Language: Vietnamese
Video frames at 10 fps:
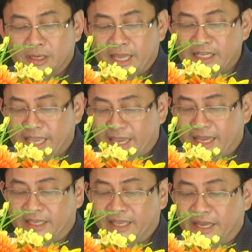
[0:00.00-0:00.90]
các
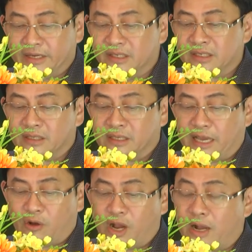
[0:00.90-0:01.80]
nhà nhà nước
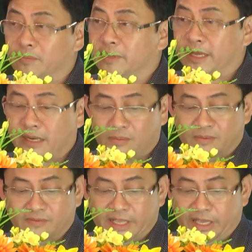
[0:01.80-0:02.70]
nhà khoa học nhà nông
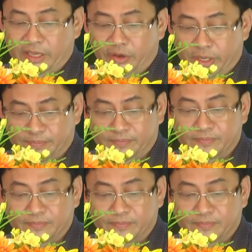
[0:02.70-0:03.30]
và nhà doanh nghiệp